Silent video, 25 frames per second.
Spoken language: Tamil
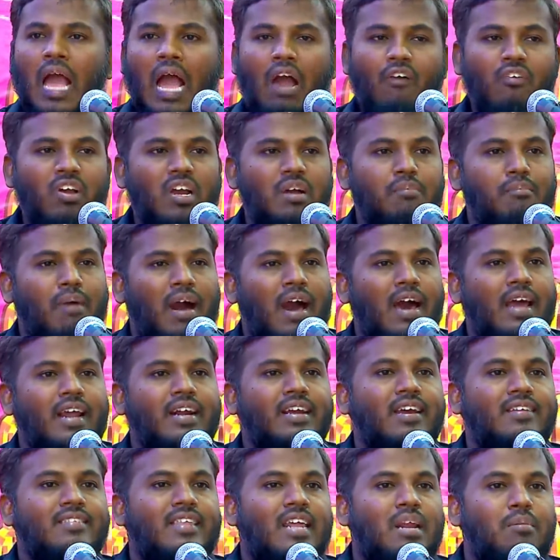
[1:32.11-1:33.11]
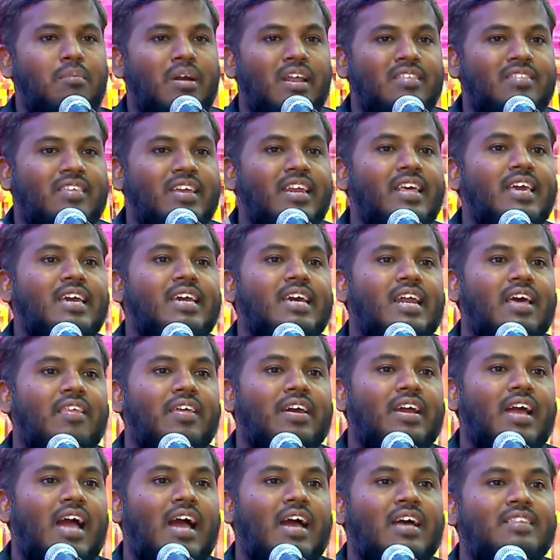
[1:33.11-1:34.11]
அவங்க மார்க்கத்தை நம்மளை
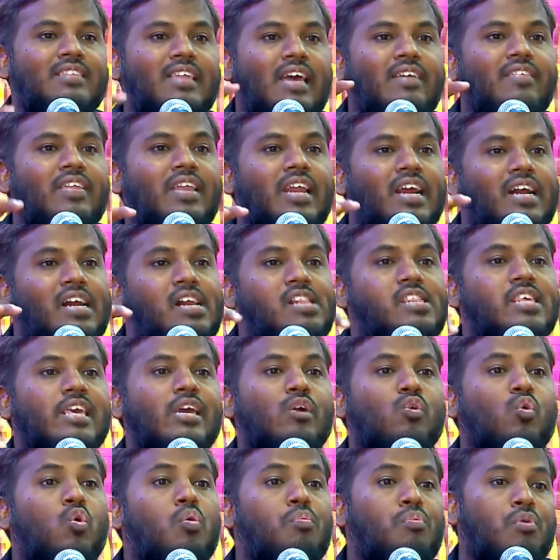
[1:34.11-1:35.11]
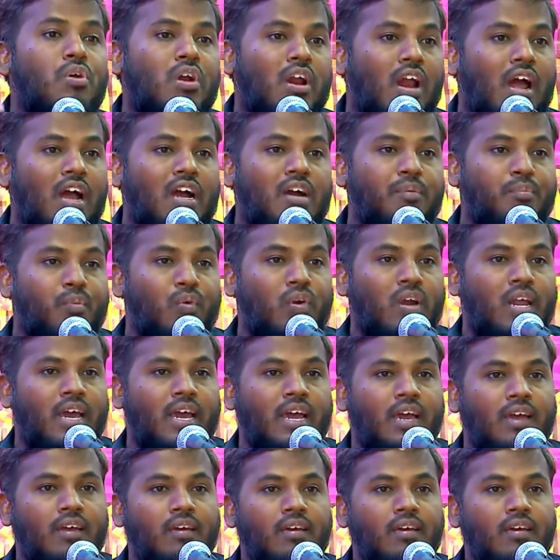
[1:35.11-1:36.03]
திணிக்கிறதுக்காகத்தான் இந்த நிகழ்ச்சியை கூப்பிடுறாங்க போல